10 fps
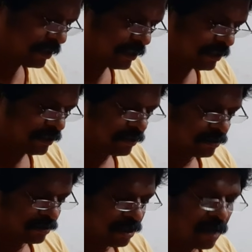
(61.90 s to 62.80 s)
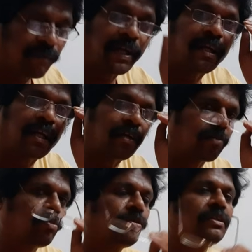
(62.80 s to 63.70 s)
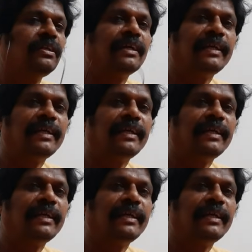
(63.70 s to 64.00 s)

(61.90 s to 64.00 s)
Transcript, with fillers: வந்து ஆஃப்லைனில் நாங்கள் கொடுக்குறது